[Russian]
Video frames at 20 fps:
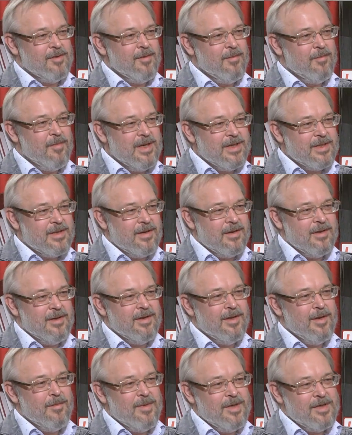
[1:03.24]
быстрая
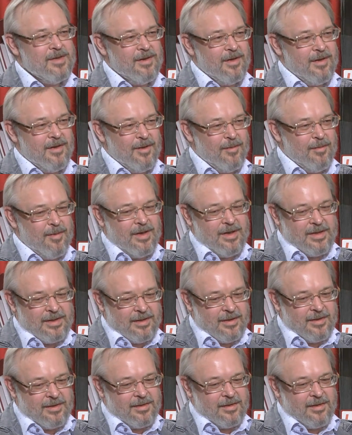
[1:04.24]
динамичная
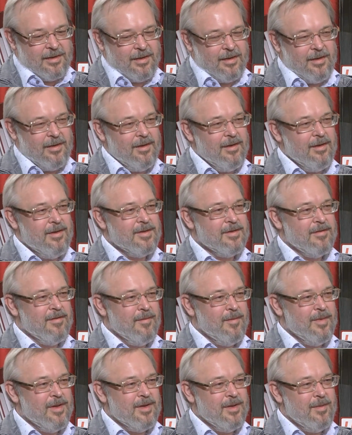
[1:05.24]
глобализация и
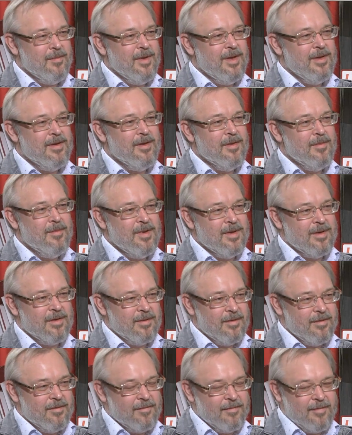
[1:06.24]
современный медиамир,
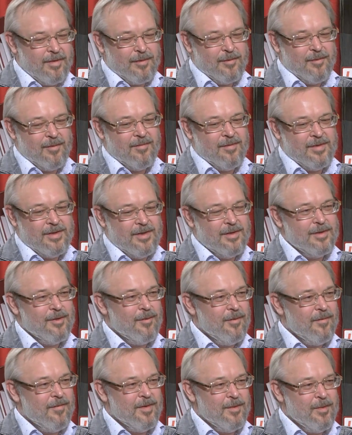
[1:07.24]
в котором возник
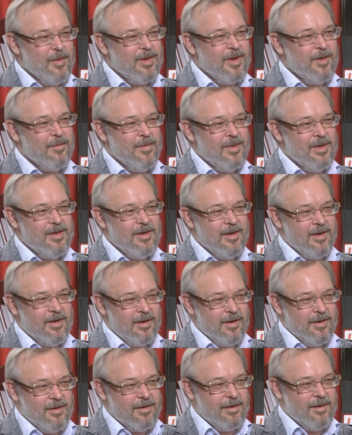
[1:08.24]
такой феномен, как
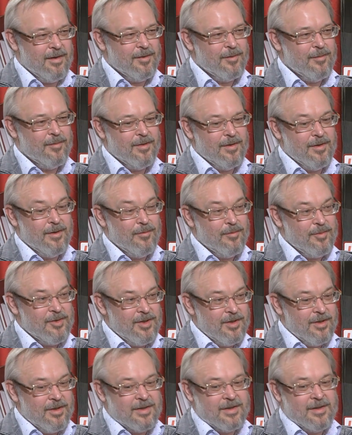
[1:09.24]
медиакратия, которая
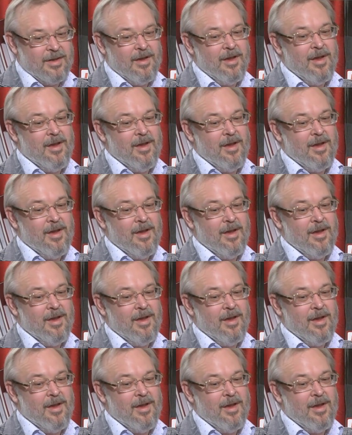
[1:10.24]
научилась